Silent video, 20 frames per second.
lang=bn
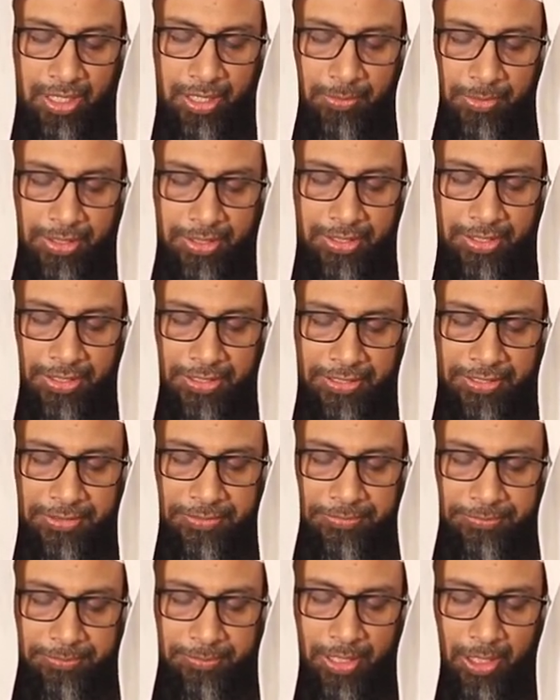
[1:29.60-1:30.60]
আমাকে
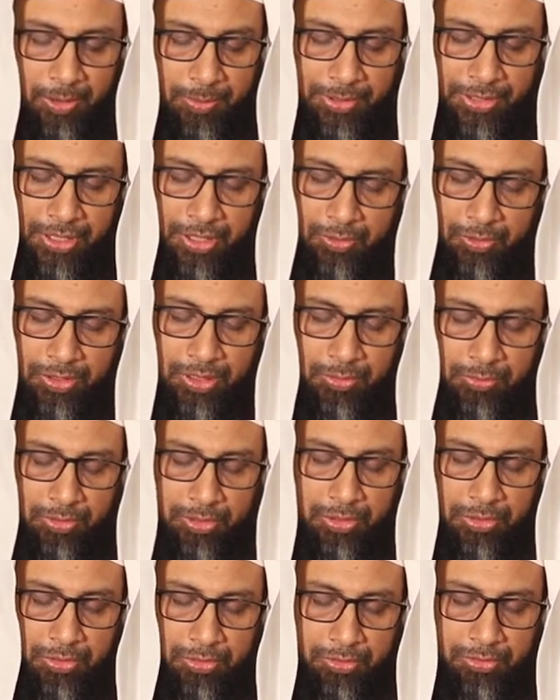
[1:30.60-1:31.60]
ভালোবাসার কথা
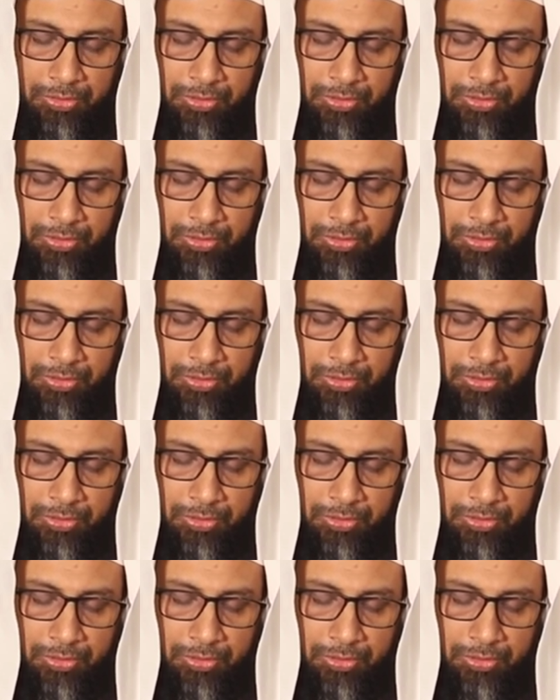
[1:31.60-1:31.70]
বলেছ